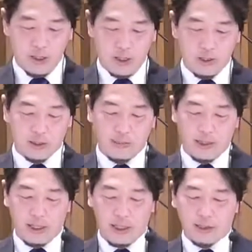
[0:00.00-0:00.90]
イエス様
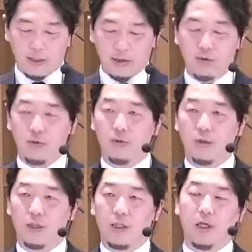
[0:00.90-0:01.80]
から離れることの
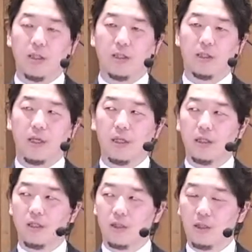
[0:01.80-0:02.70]
危険性
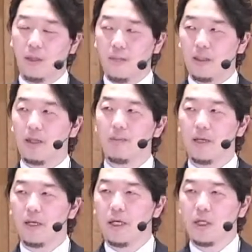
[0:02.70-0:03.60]
について学
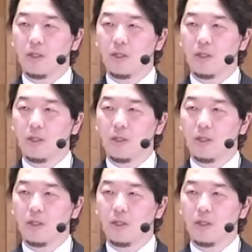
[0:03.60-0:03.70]
び